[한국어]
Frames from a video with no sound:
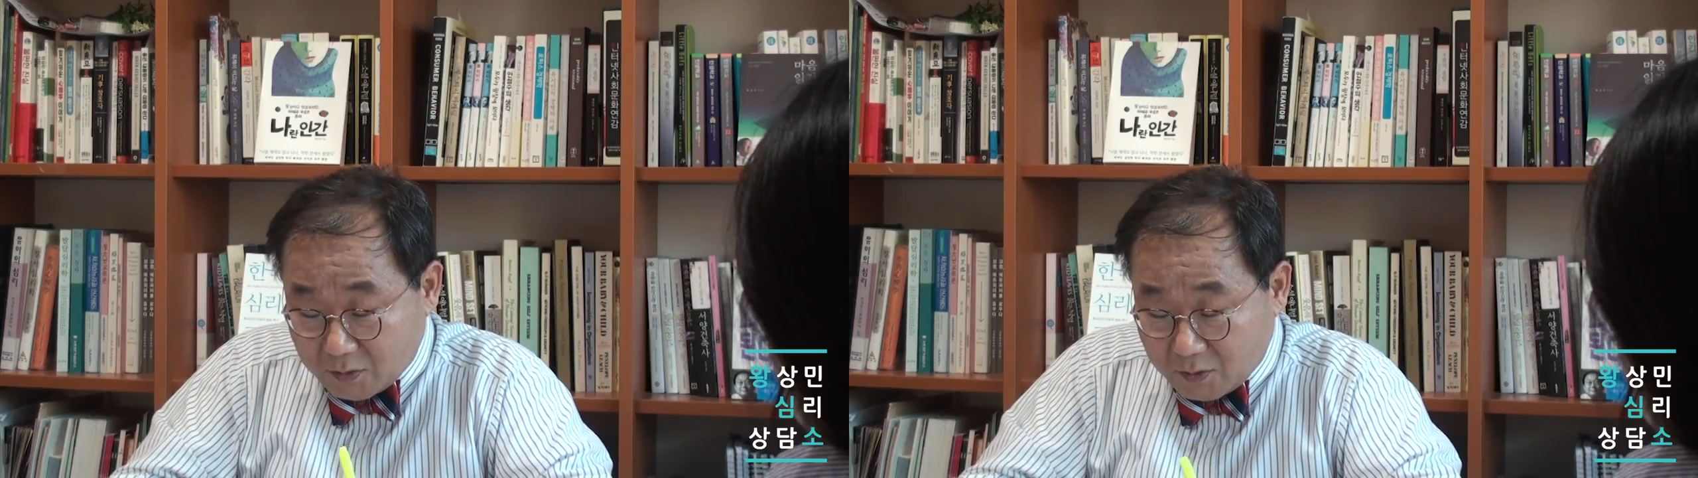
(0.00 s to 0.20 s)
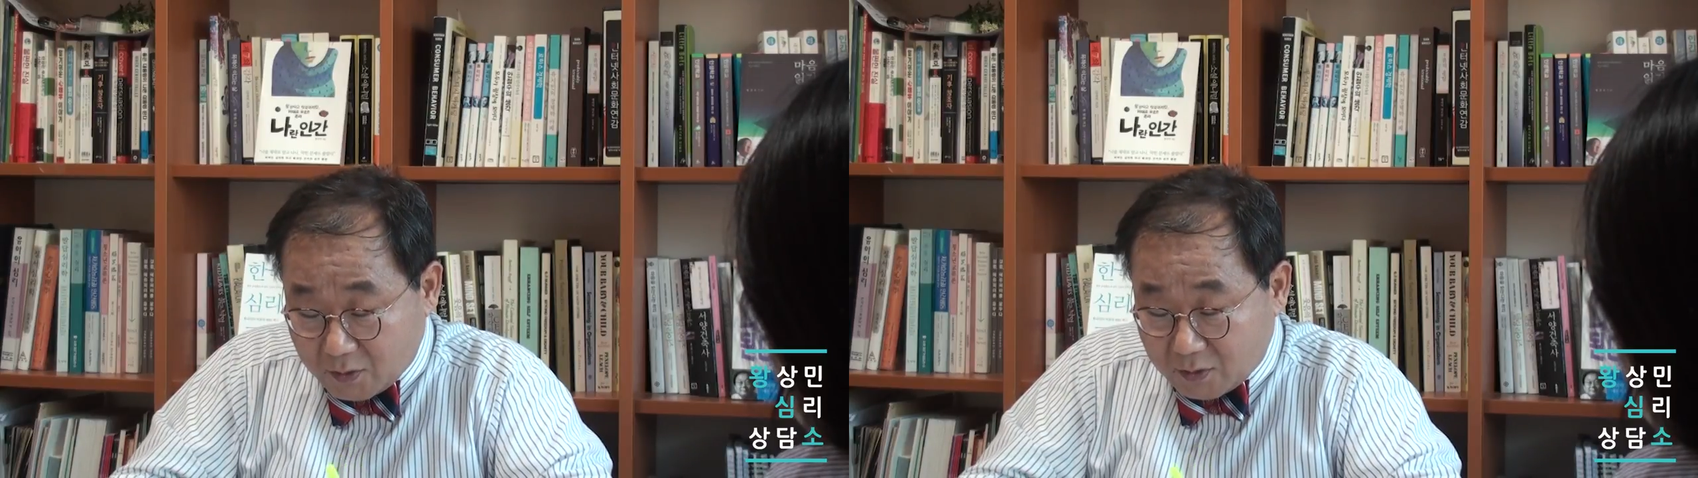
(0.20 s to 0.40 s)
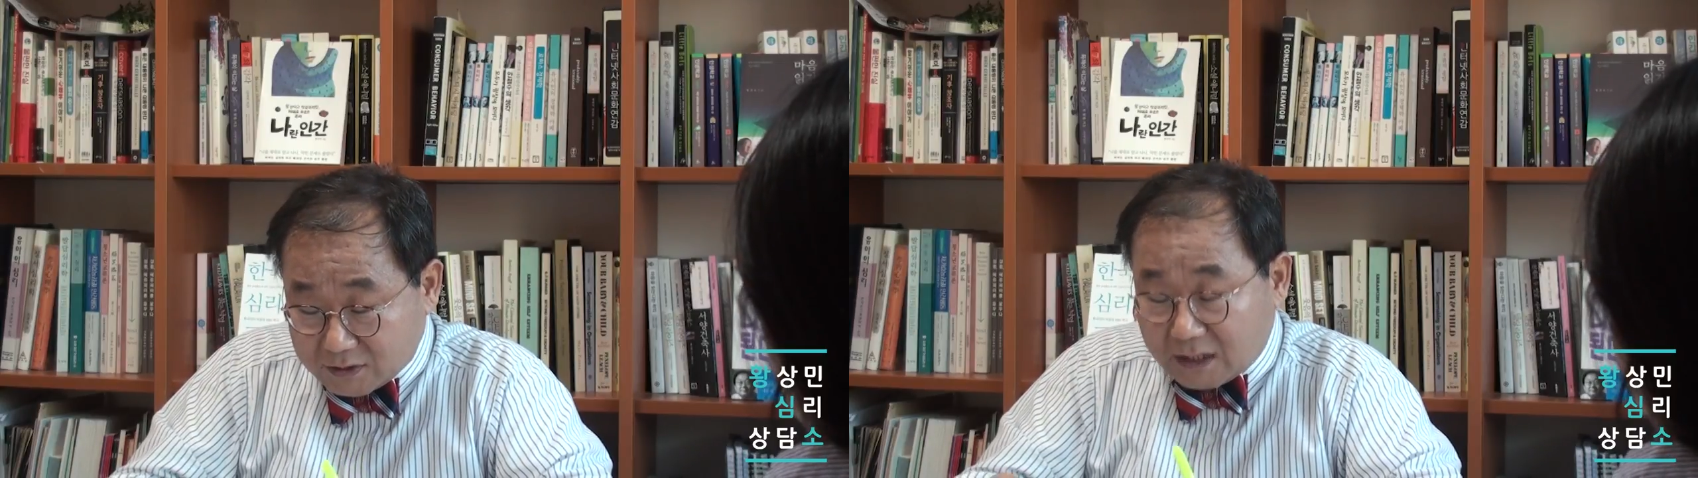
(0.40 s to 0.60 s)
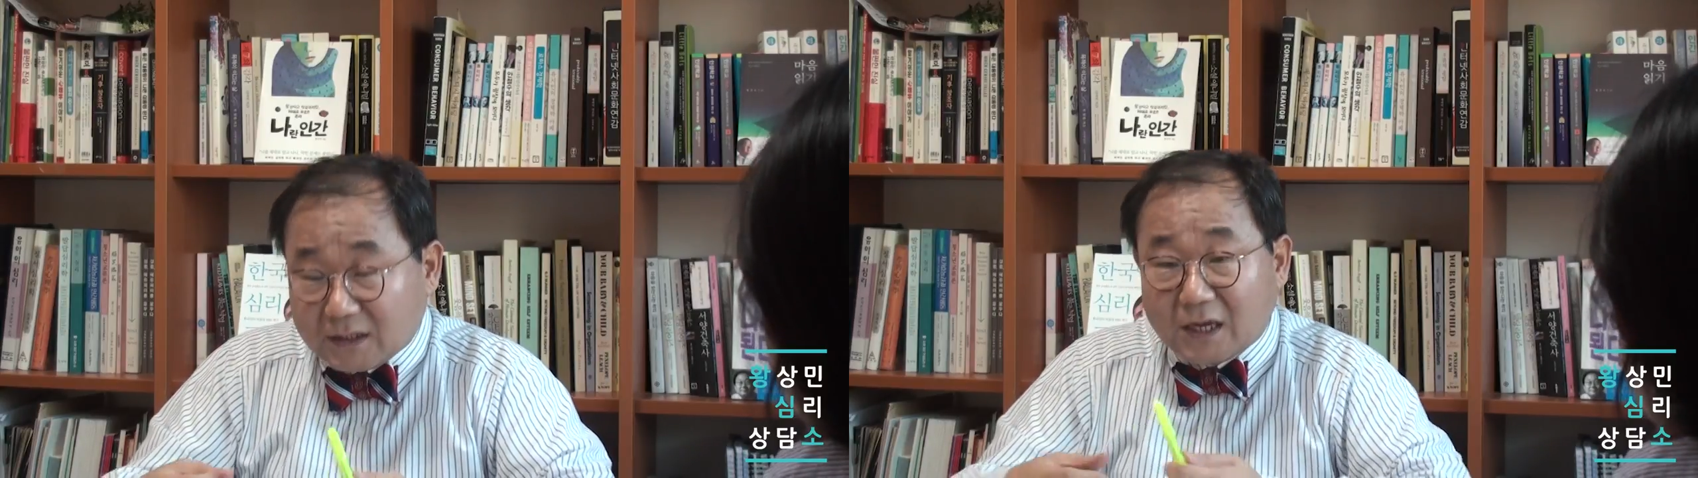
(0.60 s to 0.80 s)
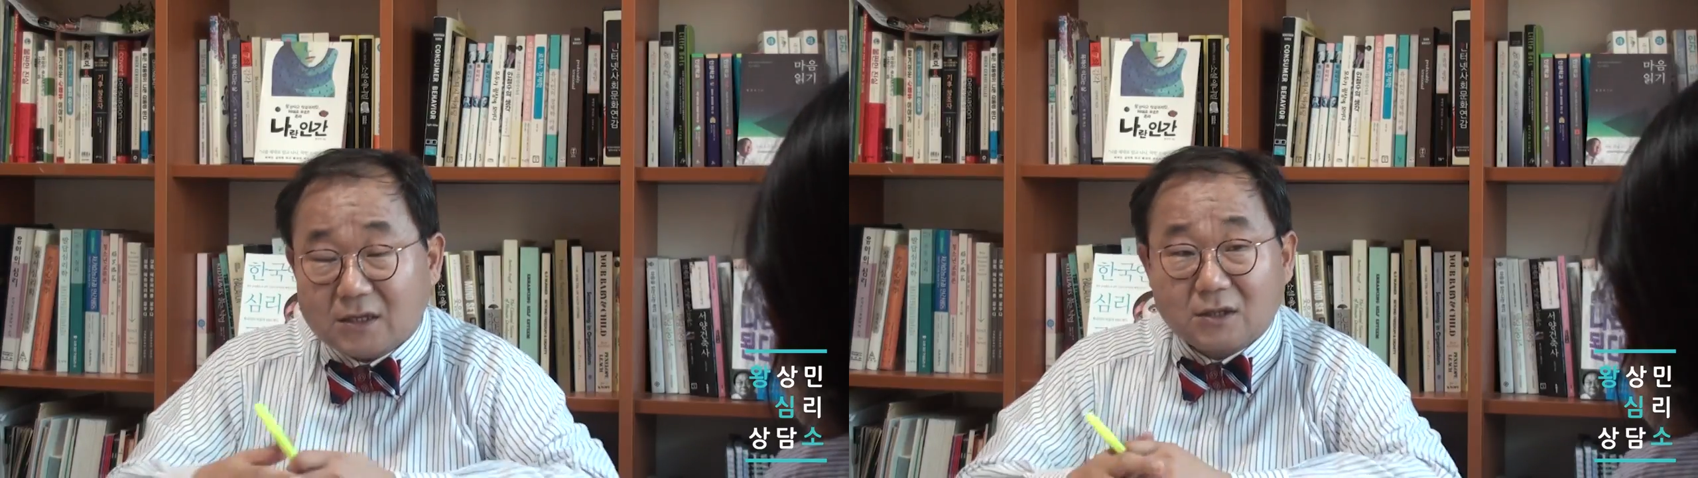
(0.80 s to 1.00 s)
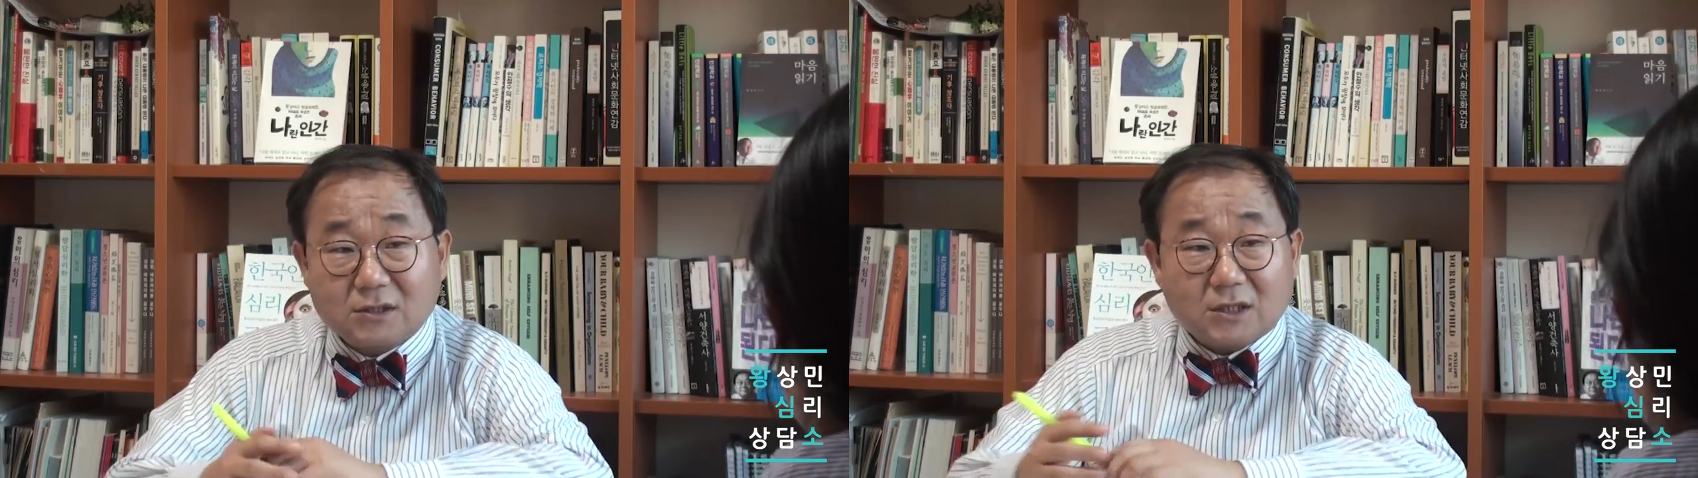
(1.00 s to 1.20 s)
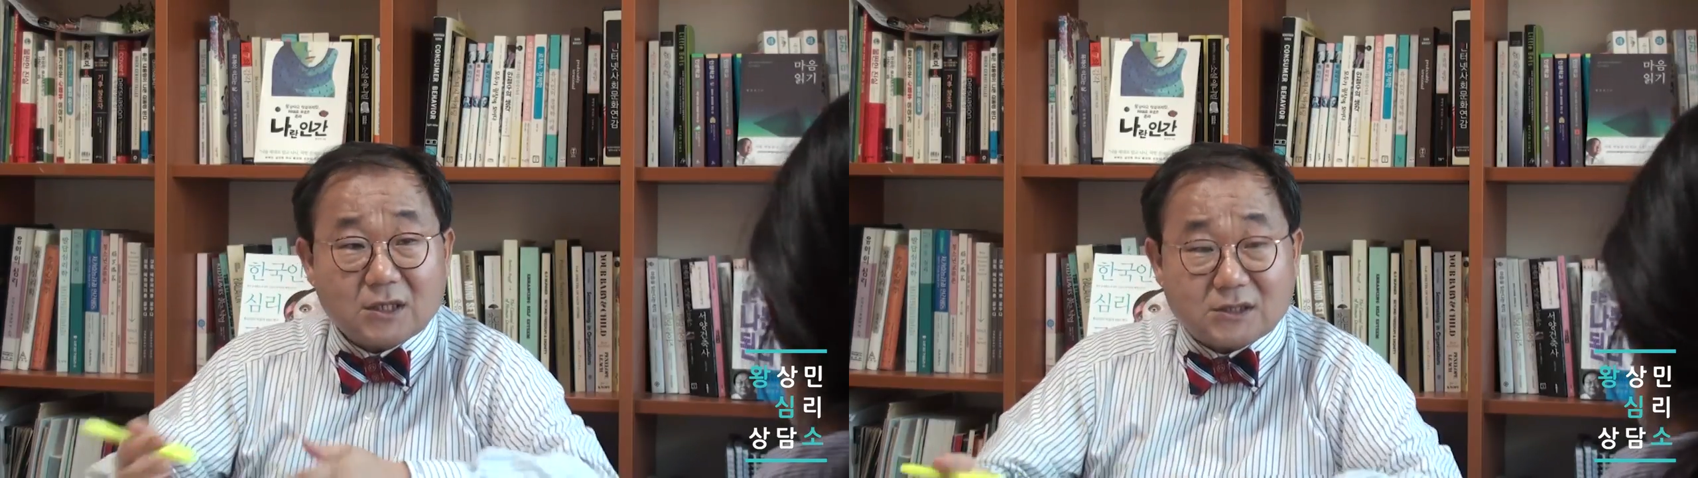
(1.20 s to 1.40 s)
또 상당히 능력이